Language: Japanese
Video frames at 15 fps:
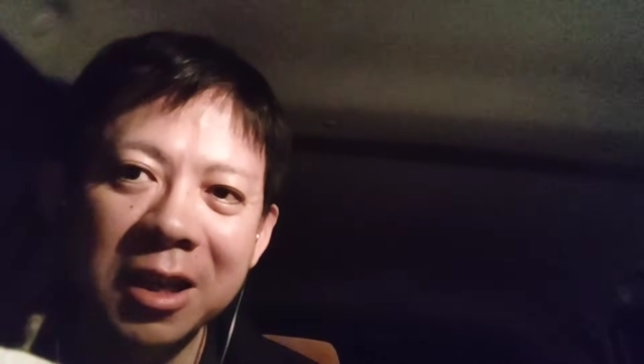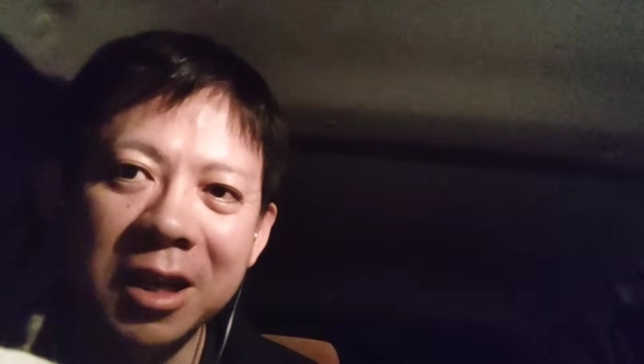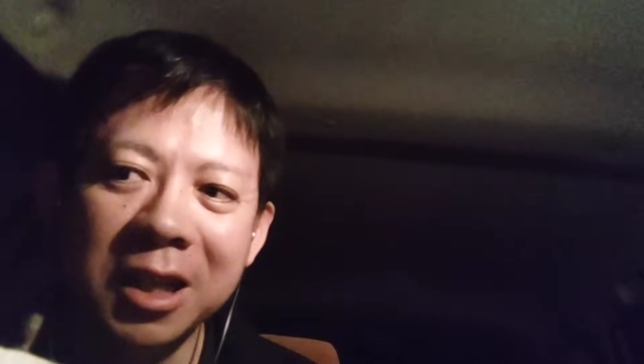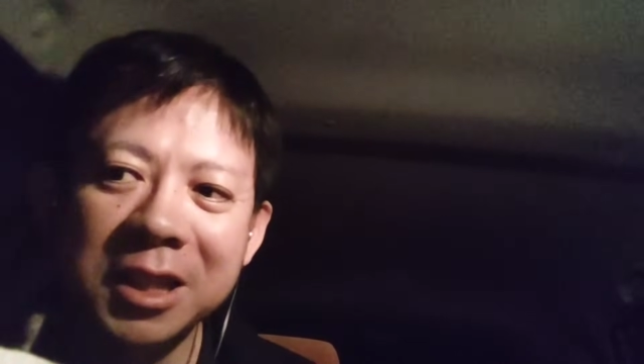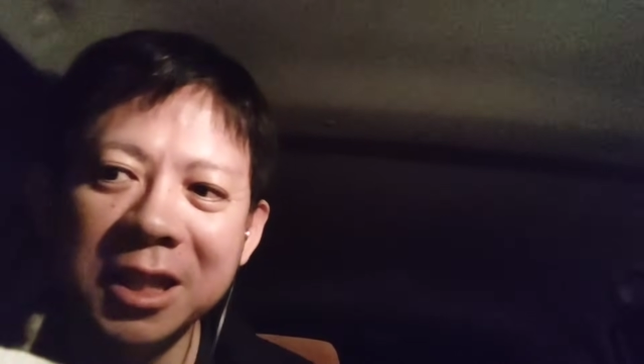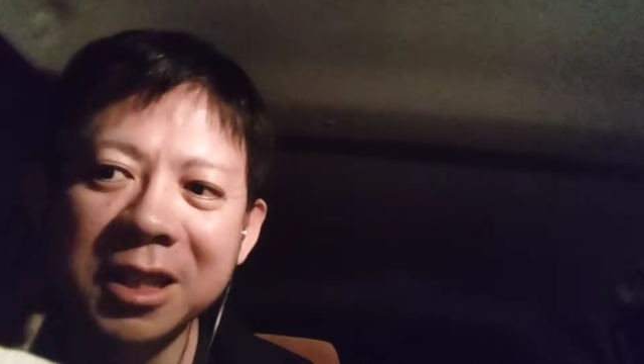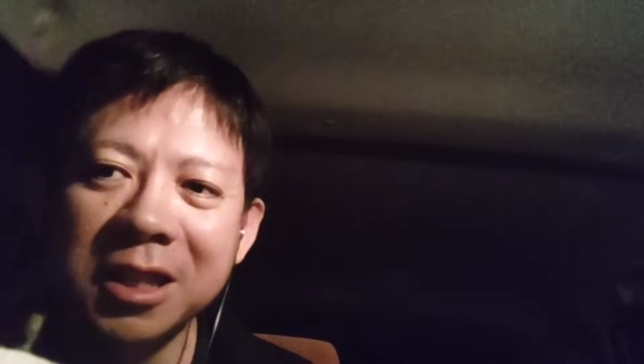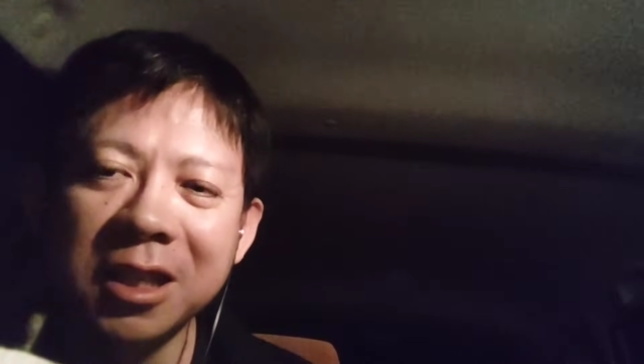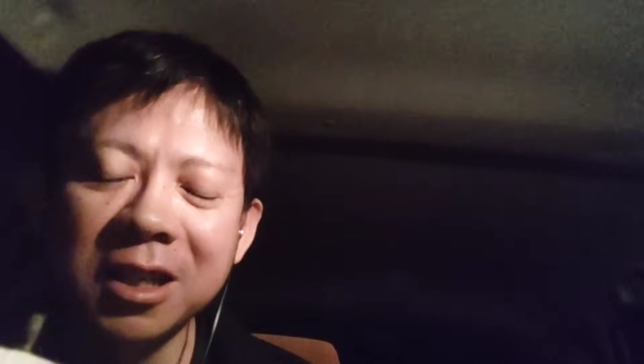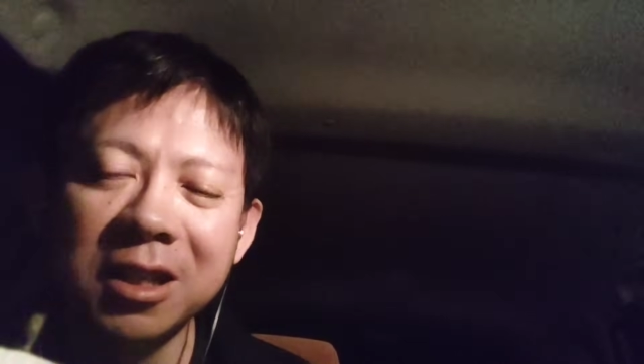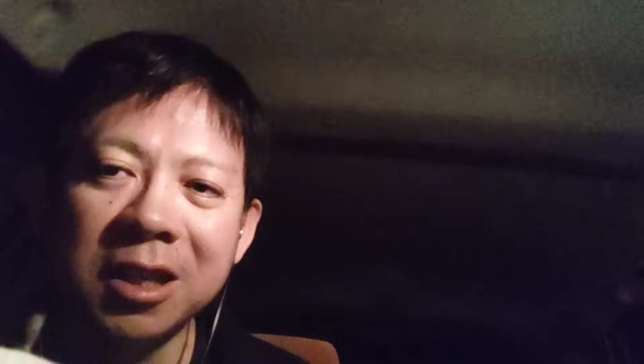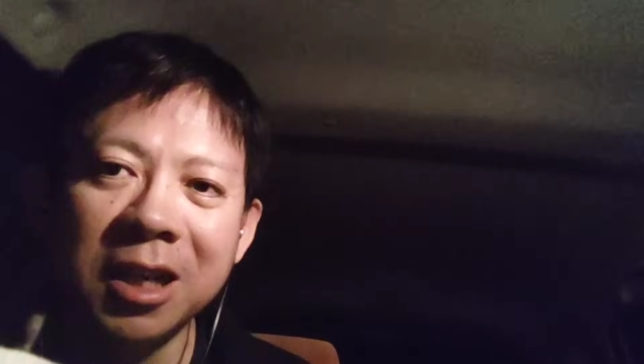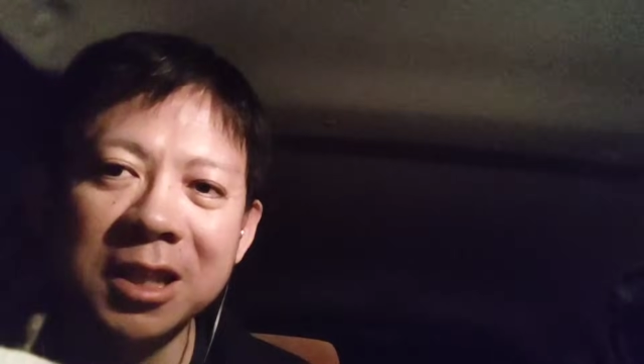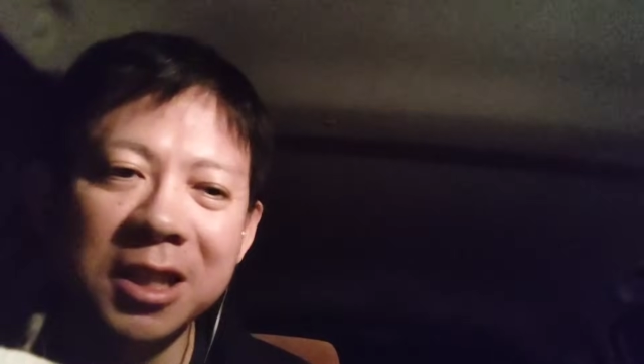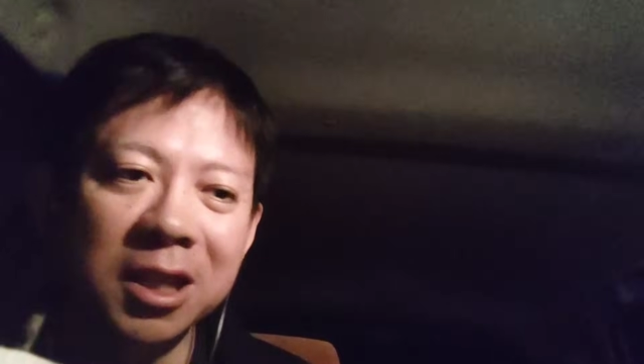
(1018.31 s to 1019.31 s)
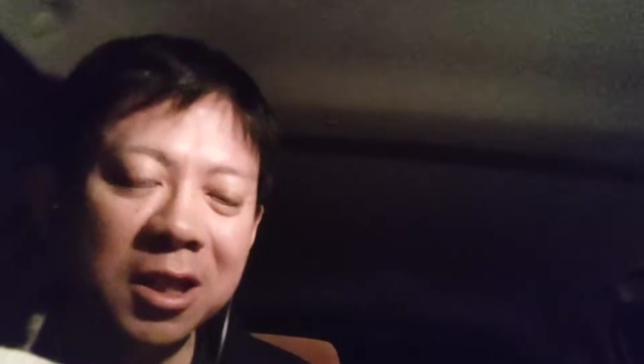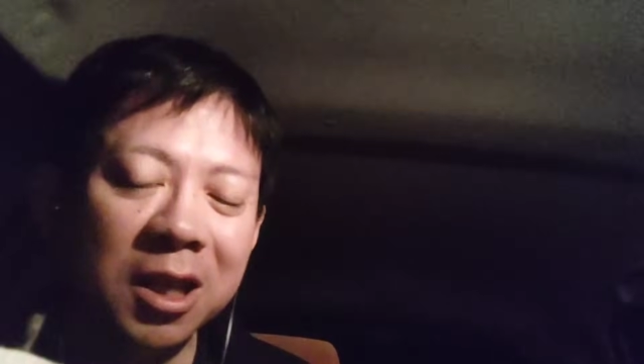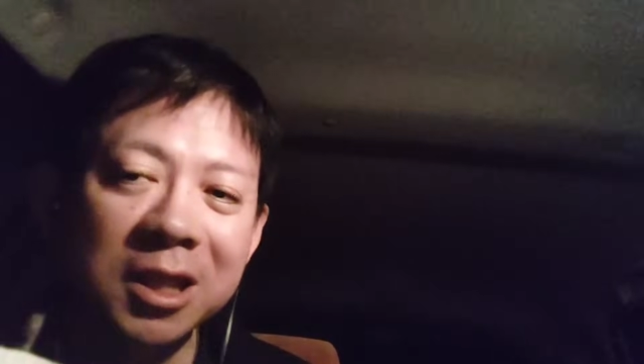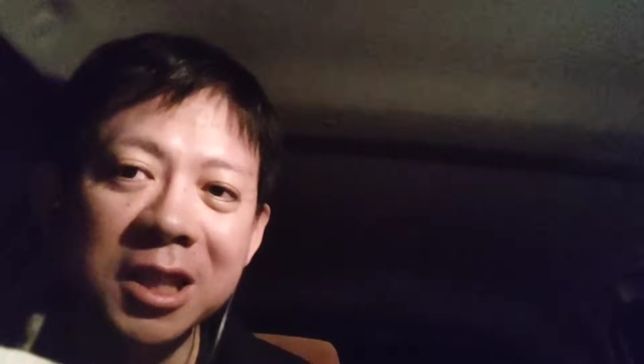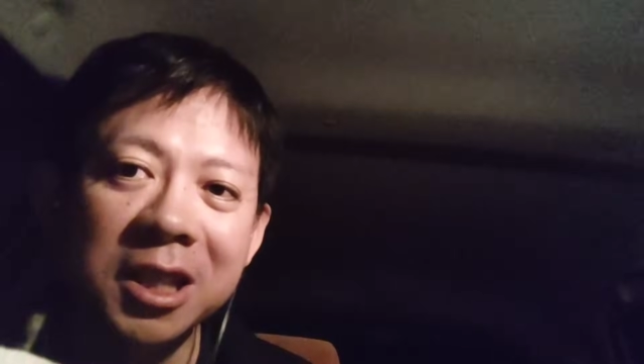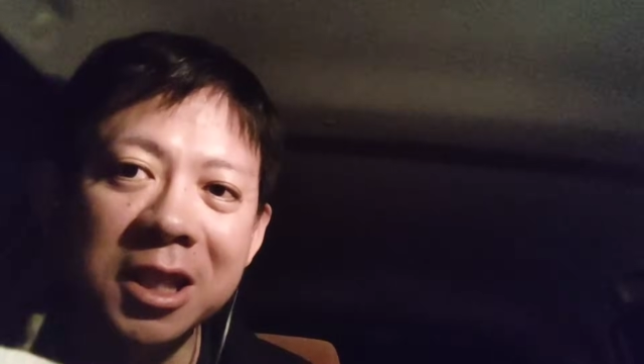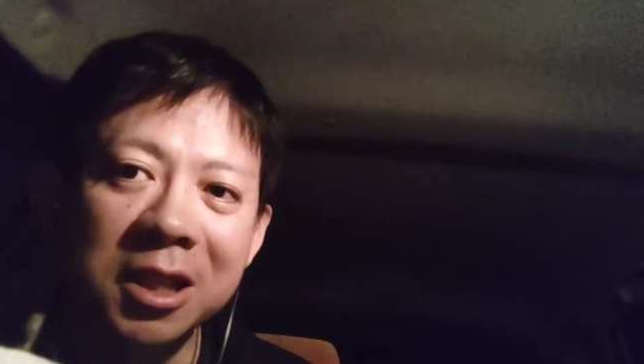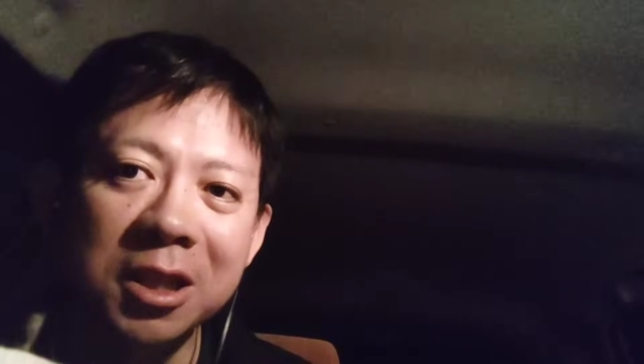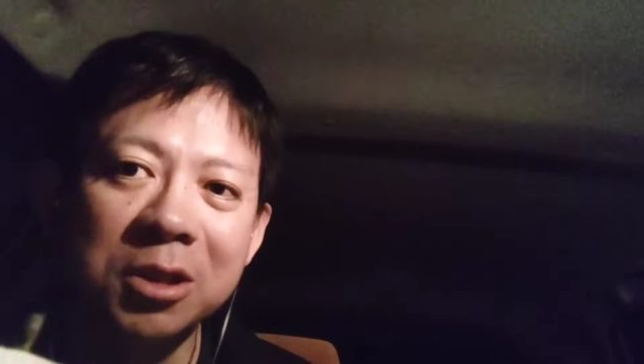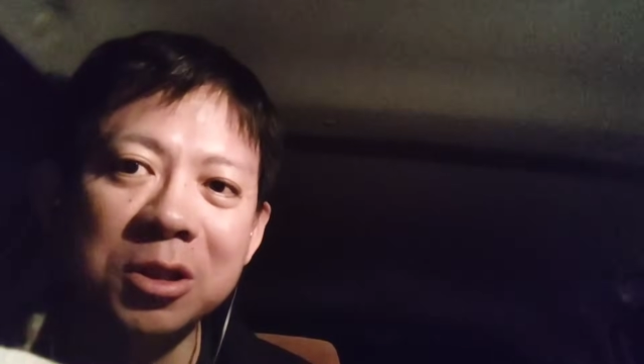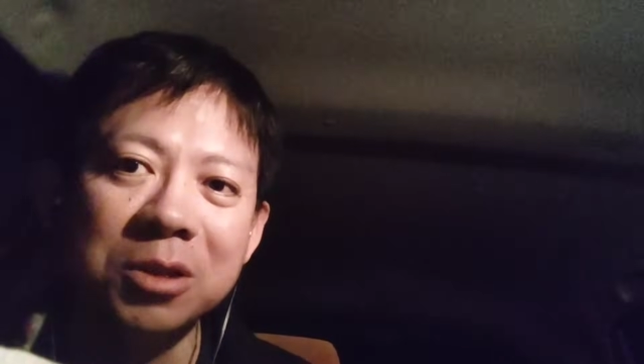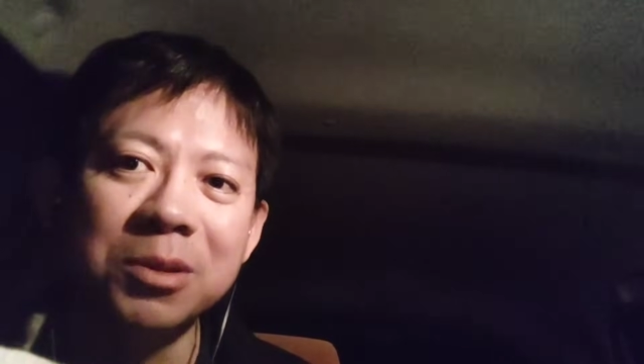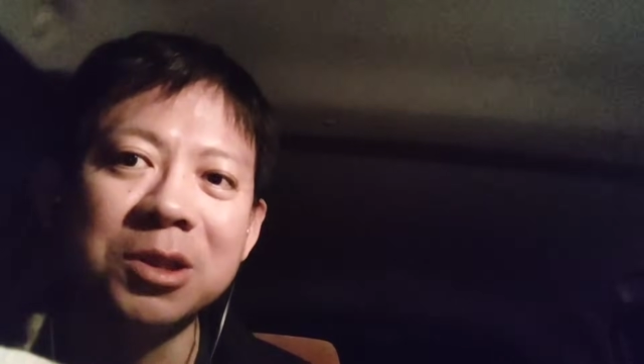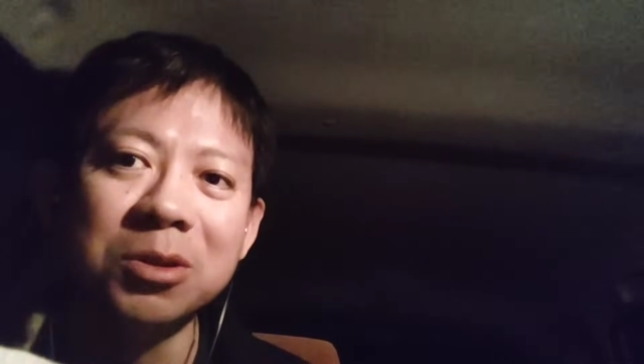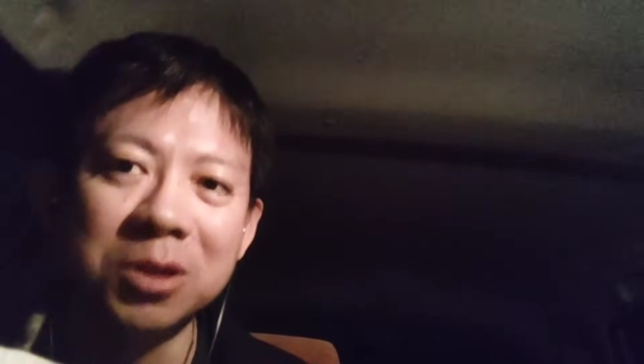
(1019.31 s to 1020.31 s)
風邪にか、風邪、風邪ひいた
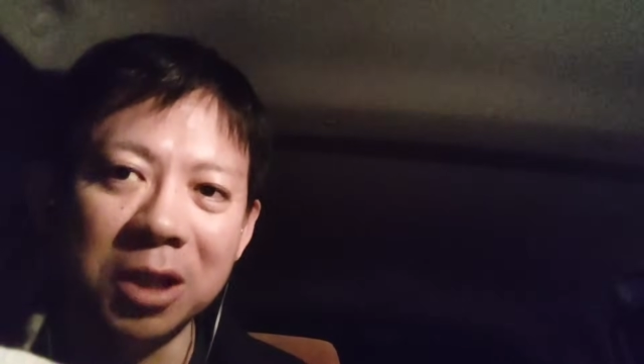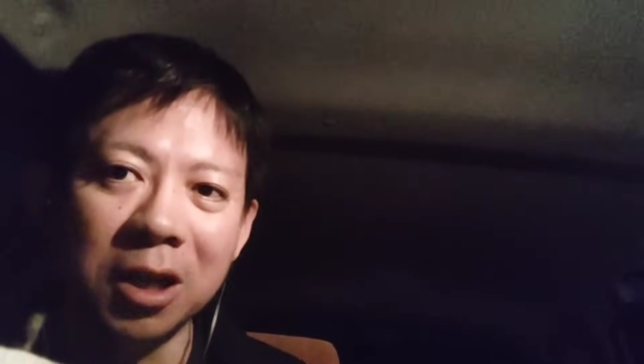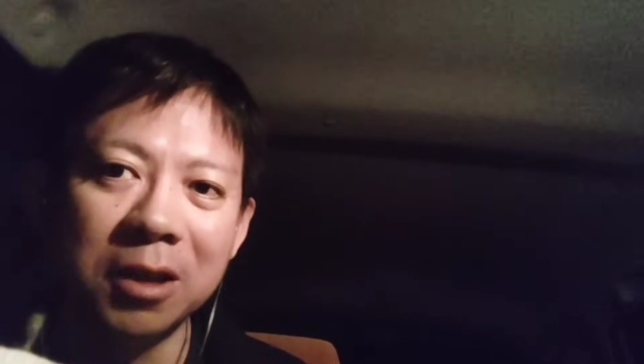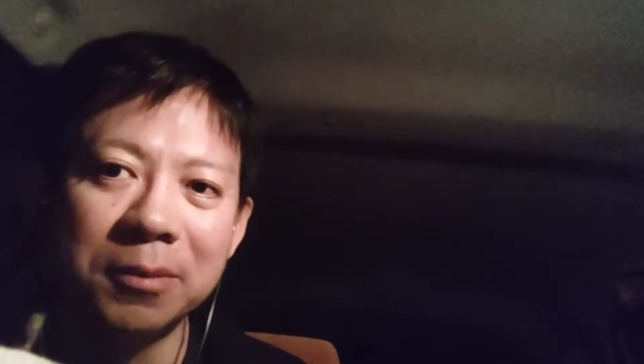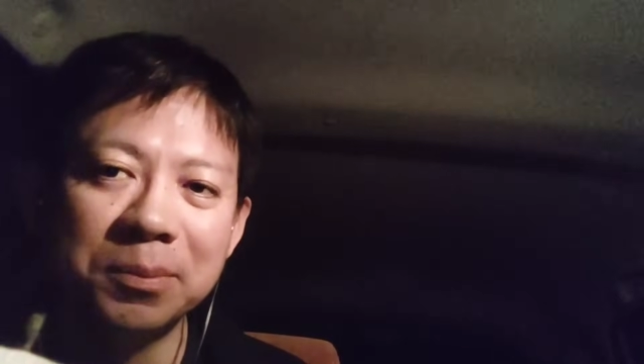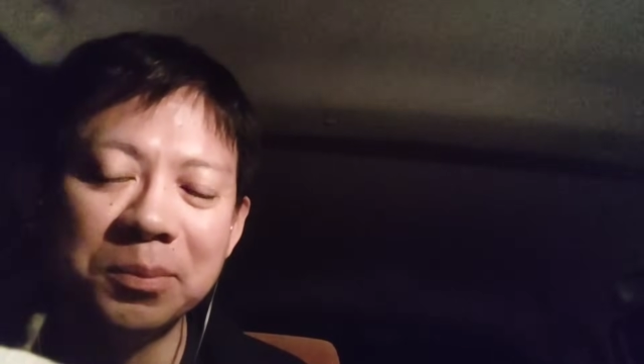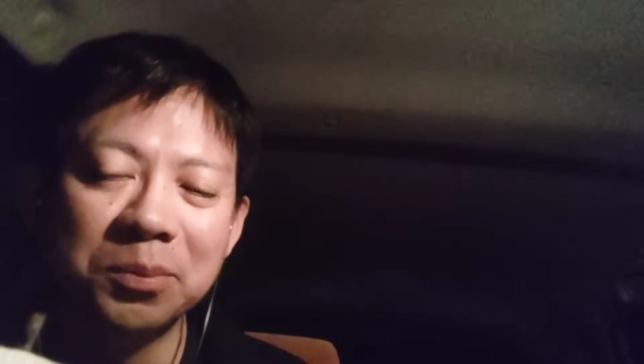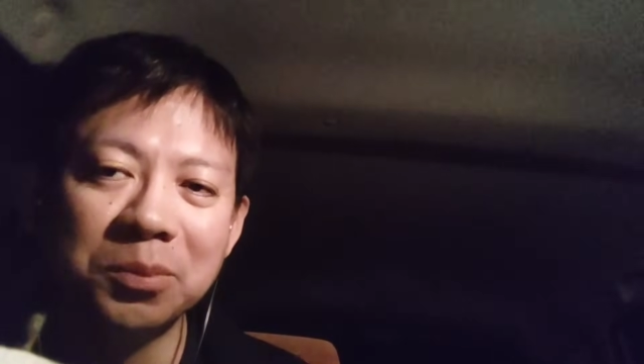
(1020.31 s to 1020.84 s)
としますよ、じゃあ。